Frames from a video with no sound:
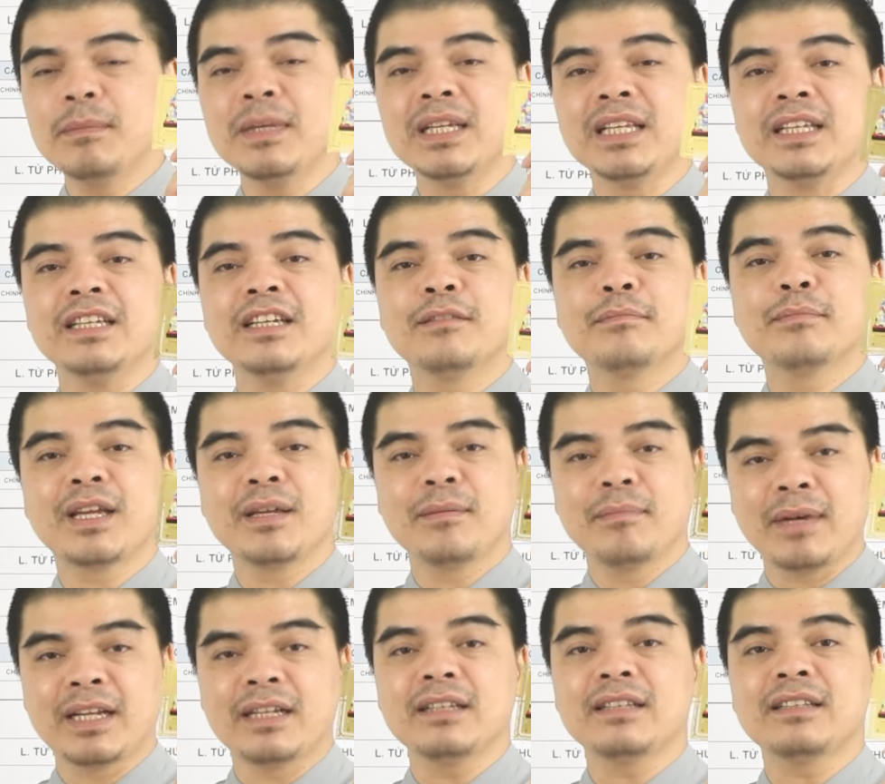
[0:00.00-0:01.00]
bình yên, may
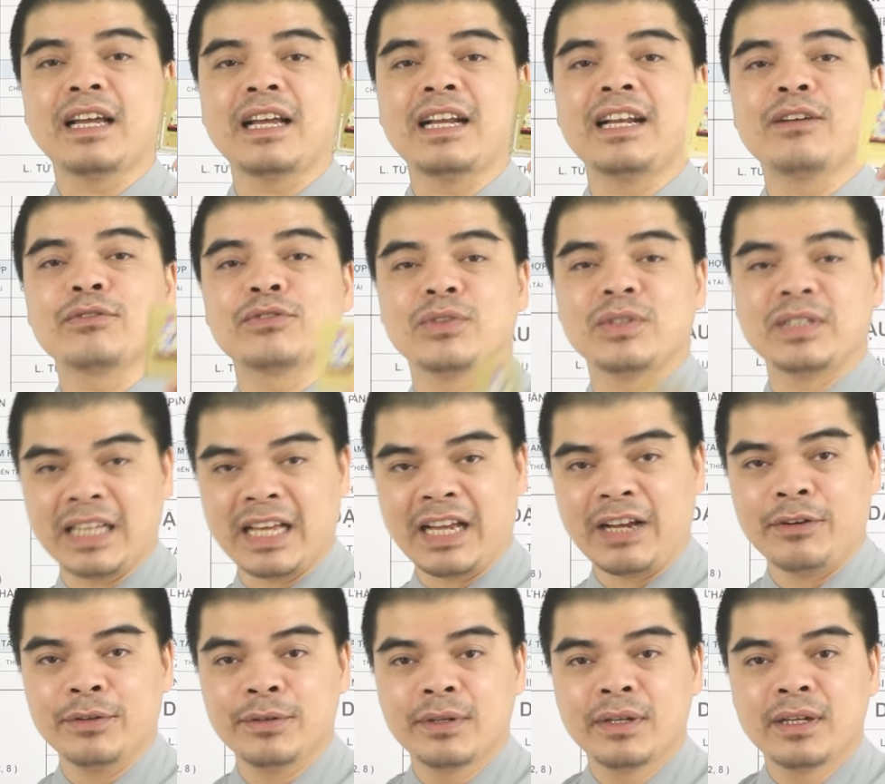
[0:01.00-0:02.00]
mắn, tài lộc dồi dào.